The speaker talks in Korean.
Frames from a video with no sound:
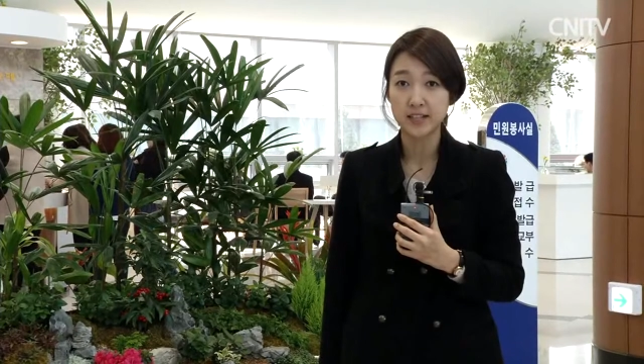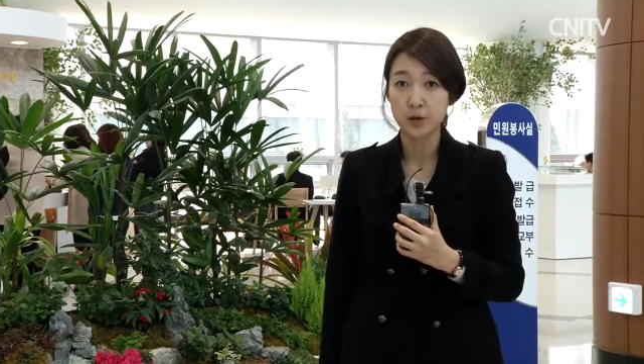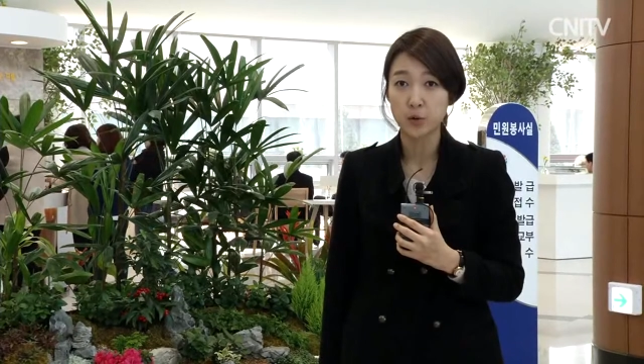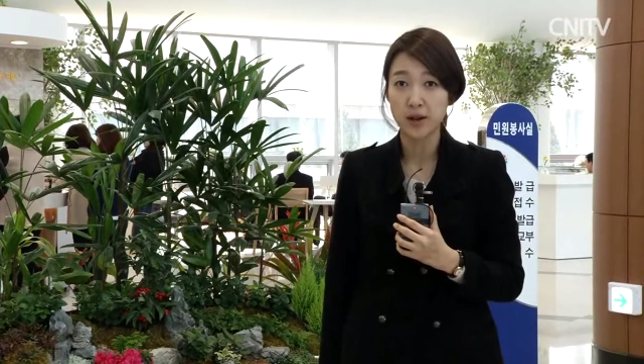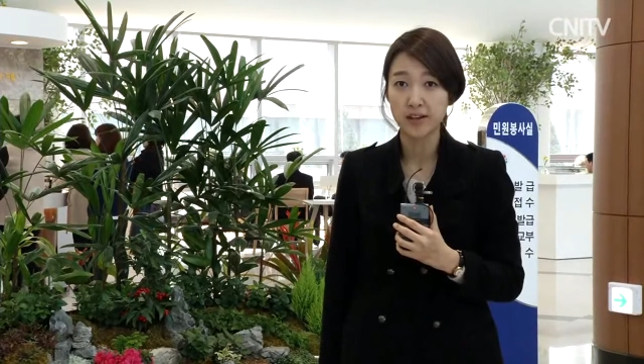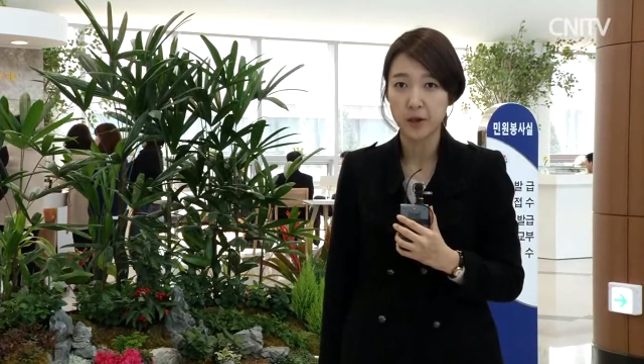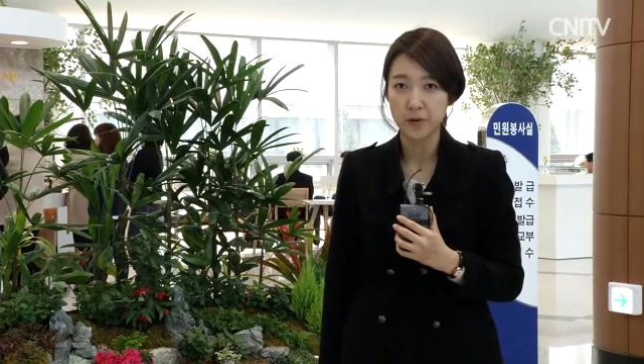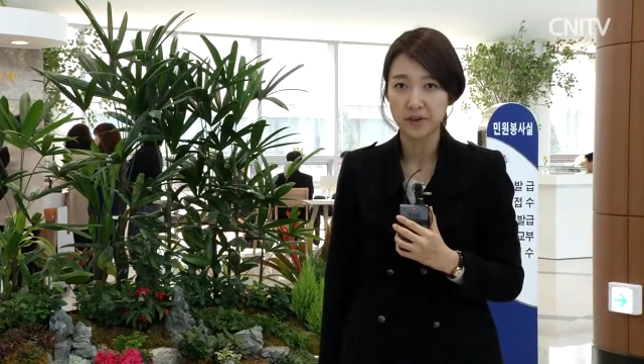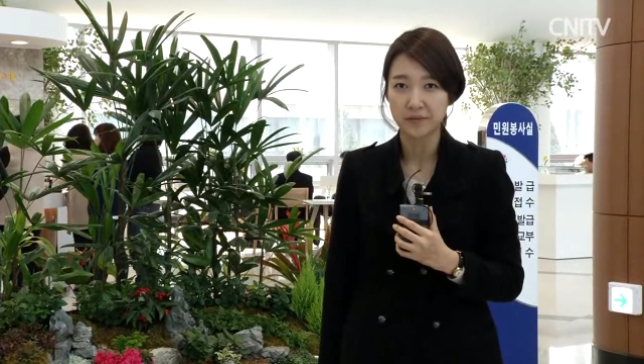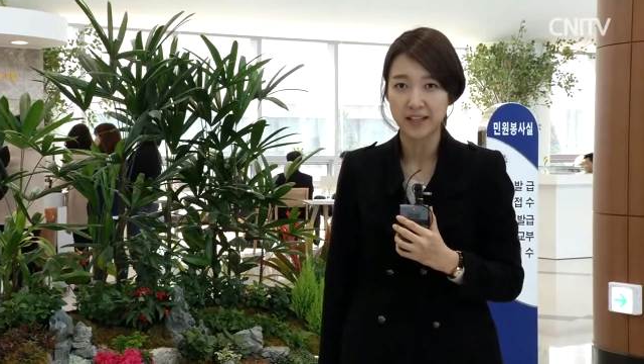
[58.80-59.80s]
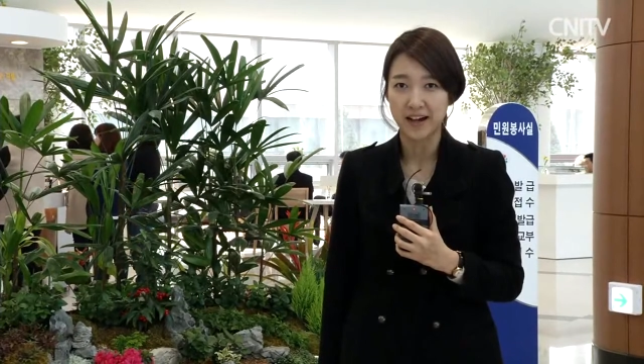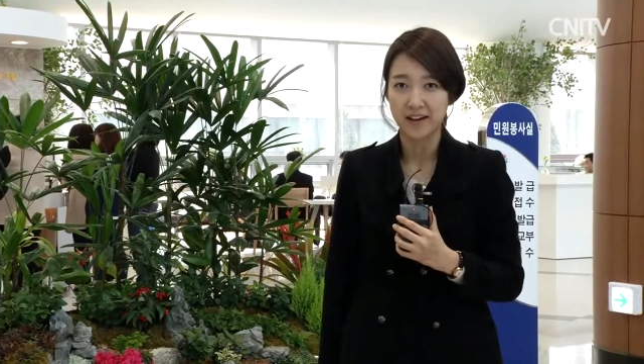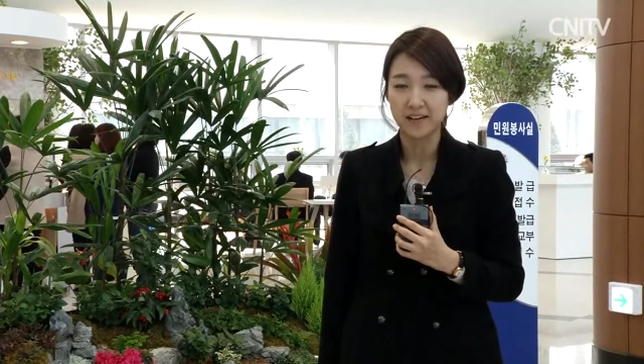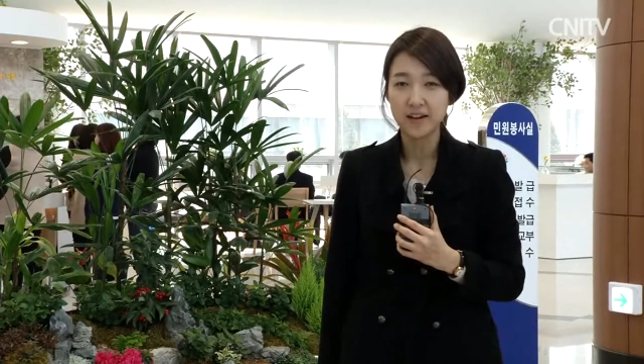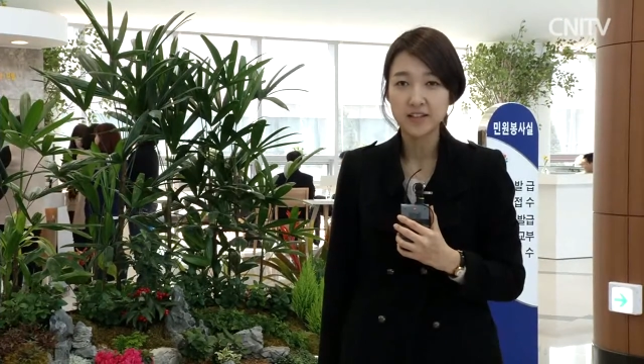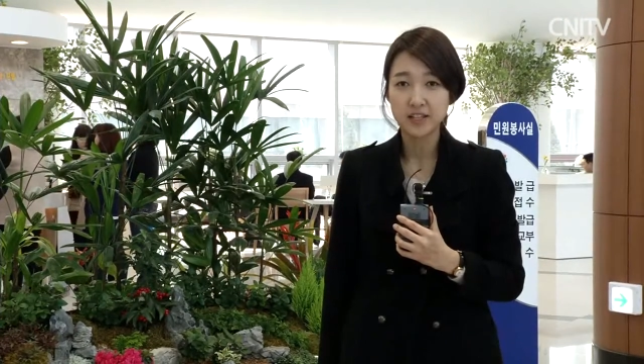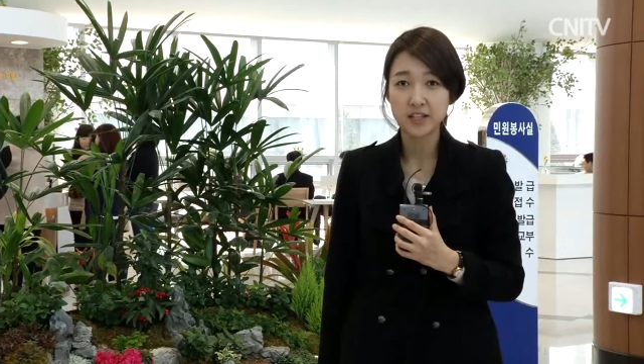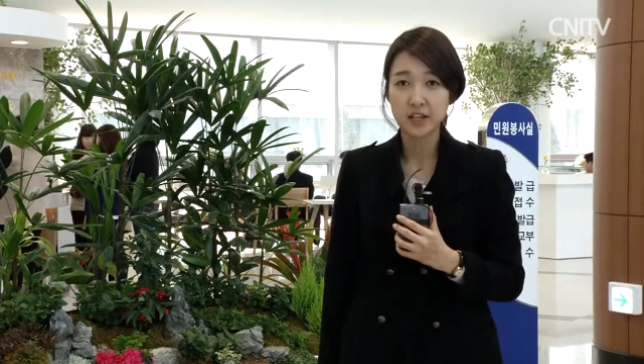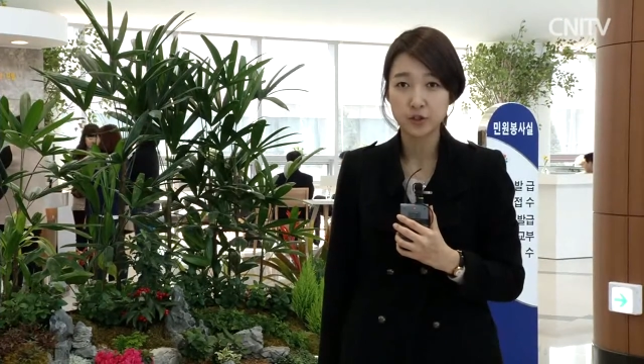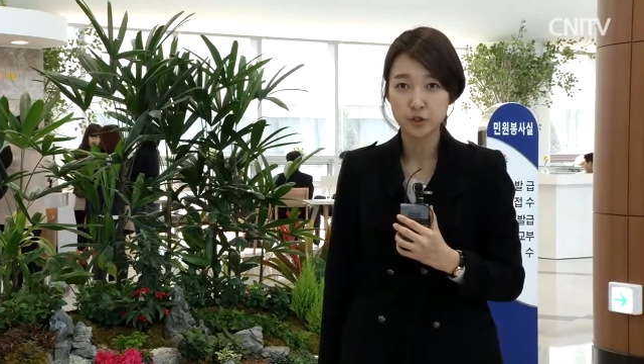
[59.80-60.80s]
제공할 계획입니다.
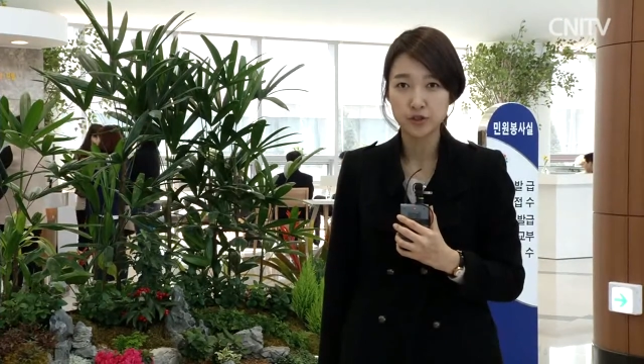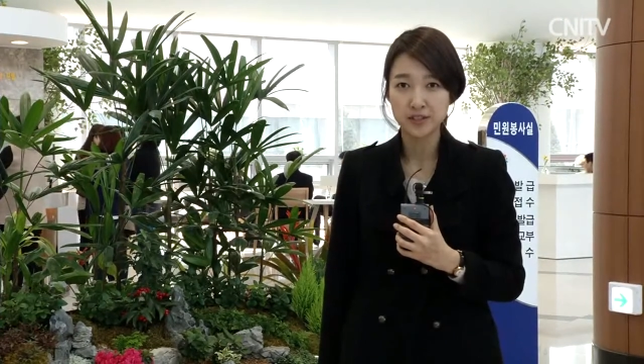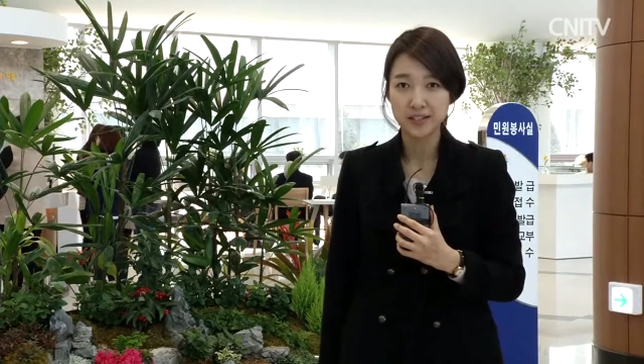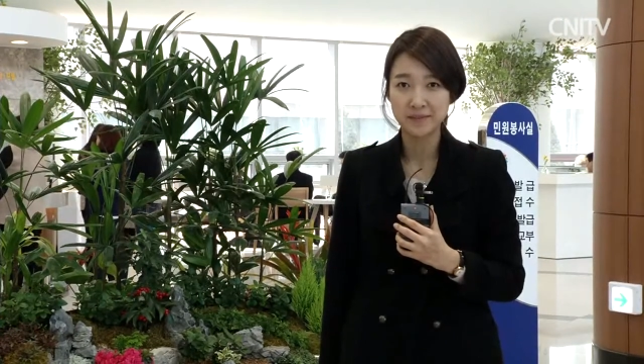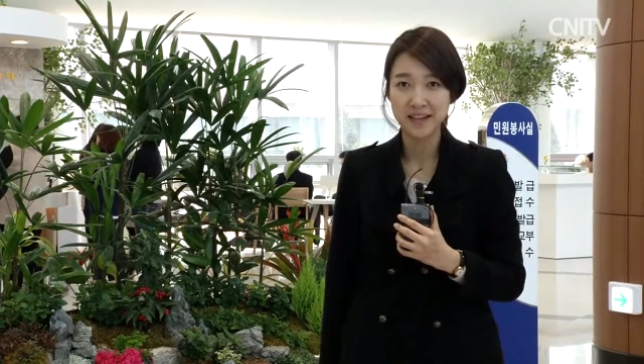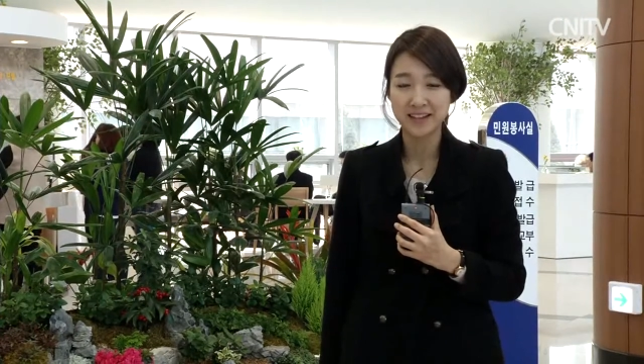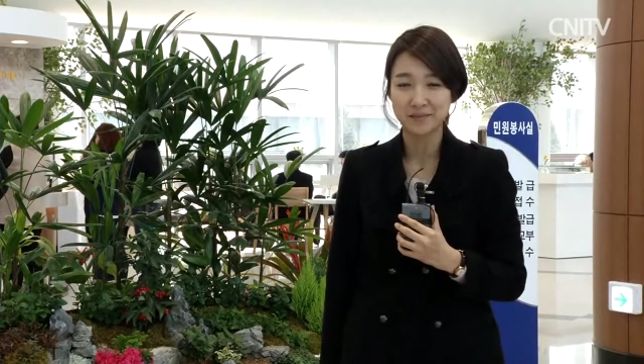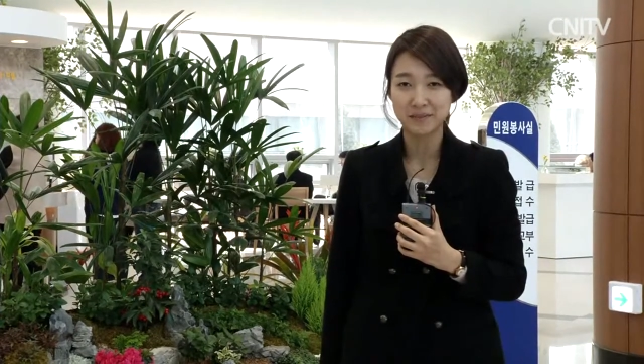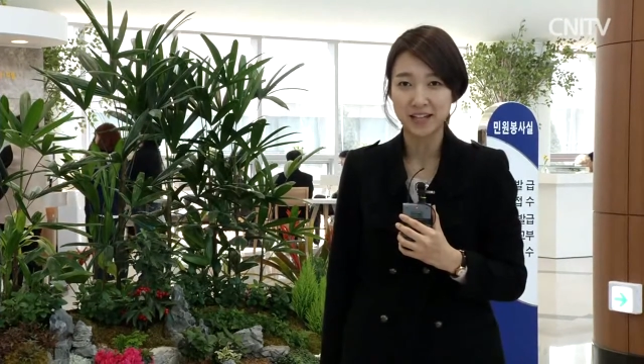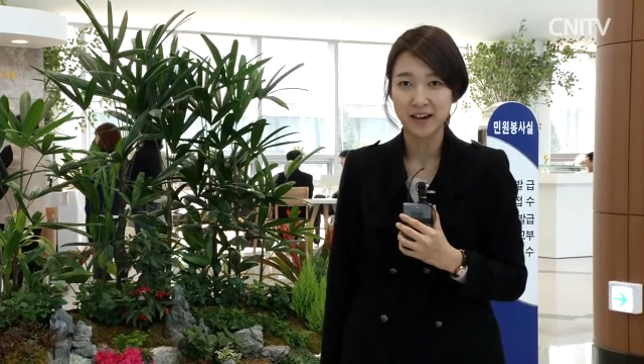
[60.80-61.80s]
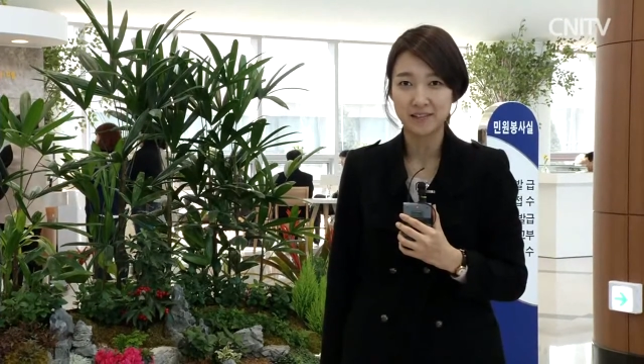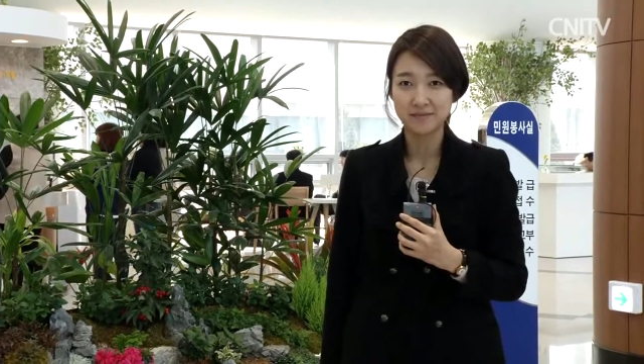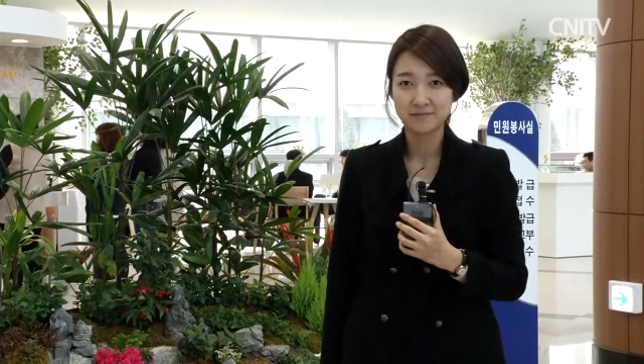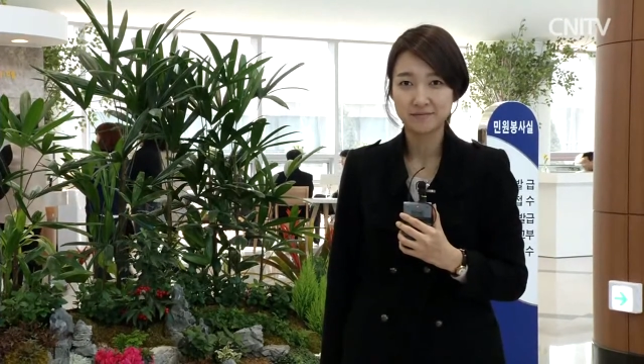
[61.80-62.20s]
씨엔아이 뉴스 김나은입니다.